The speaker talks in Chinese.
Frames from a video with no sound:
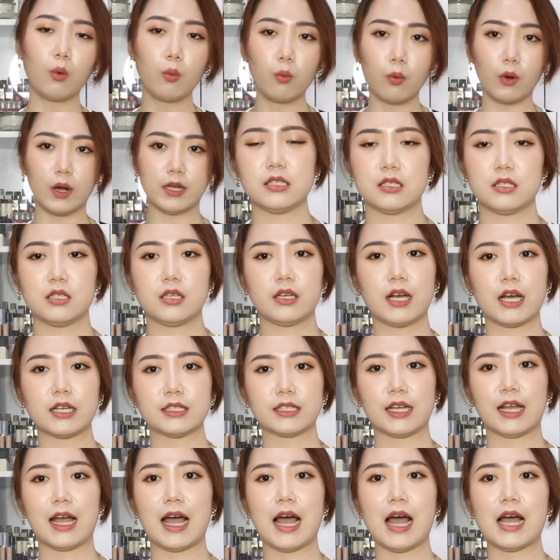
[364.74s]
纹。仔细看一
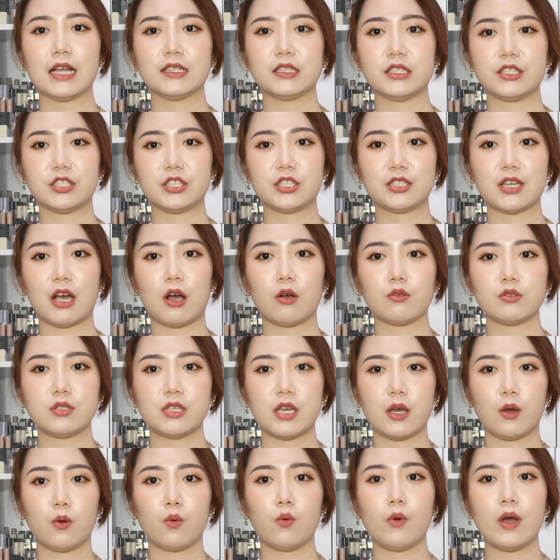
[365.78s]
下它的削
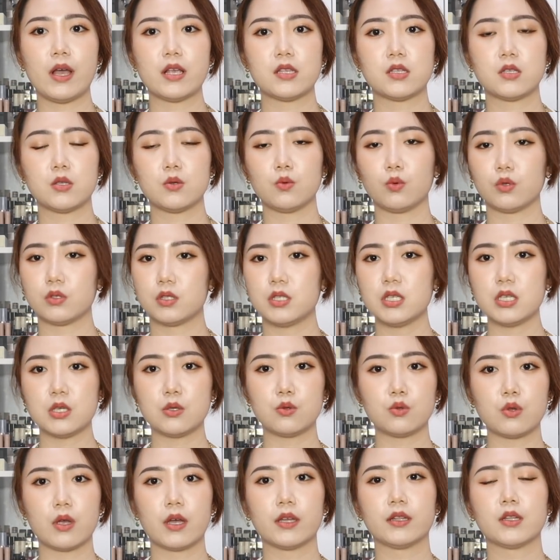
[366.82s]
肩位置，我自己
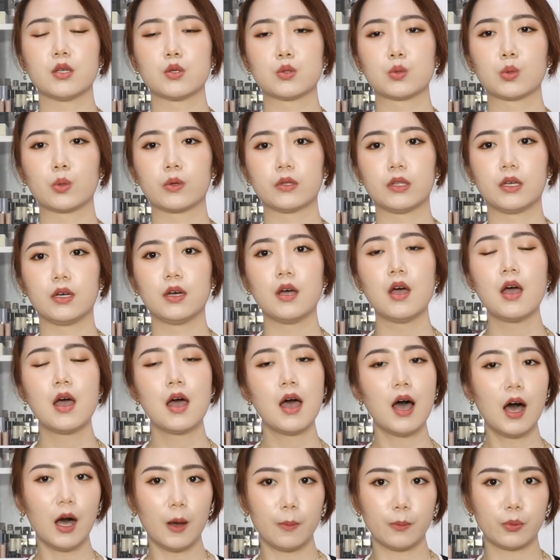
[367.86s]
觉得做的
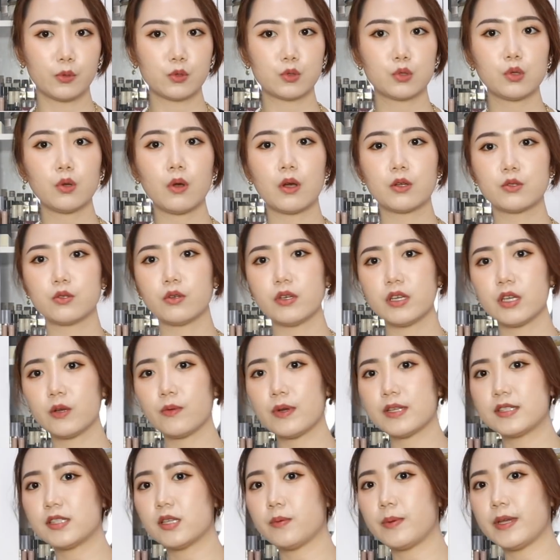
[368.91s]
很不错，就因
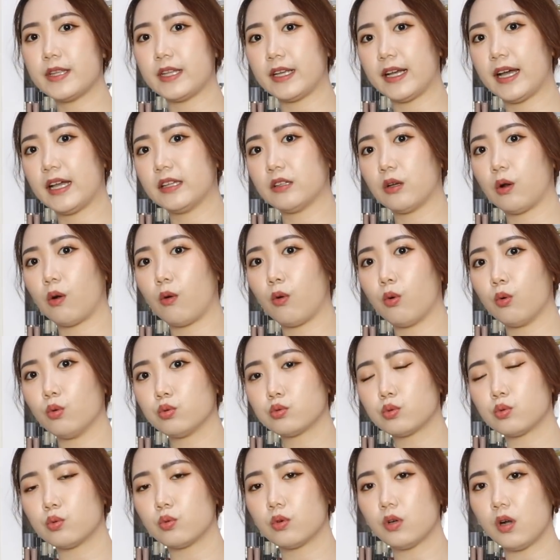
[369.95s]
为这边你看哦，弧
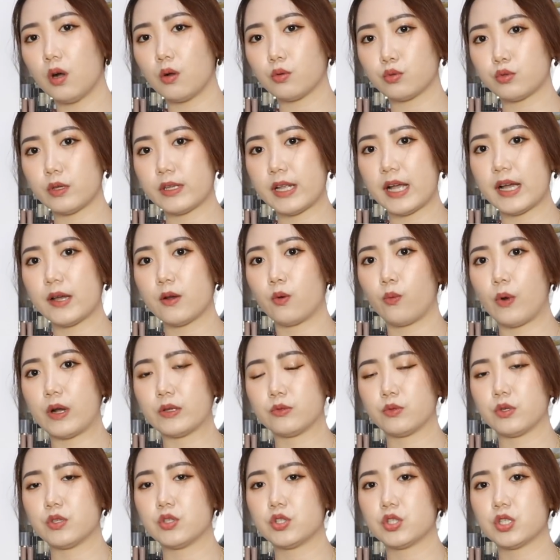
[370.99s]
度够，所以它有完
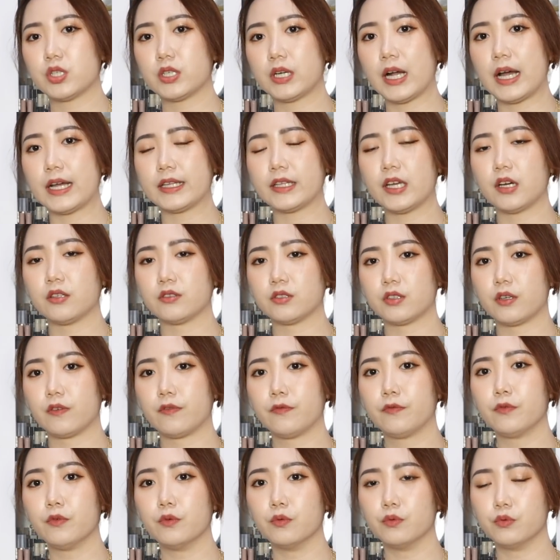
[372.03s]
全遮盖掉你的
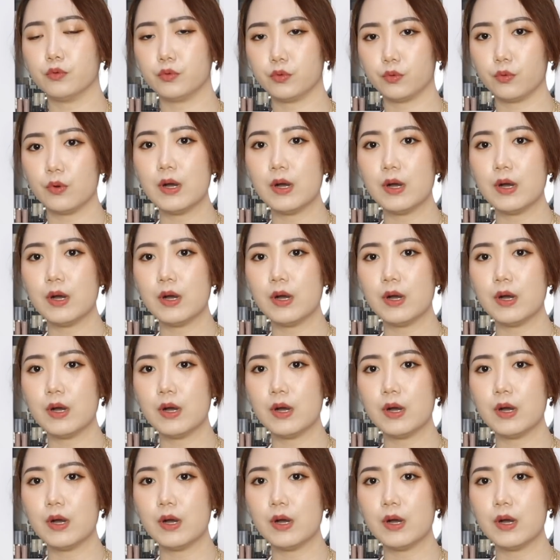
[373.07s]
副乳。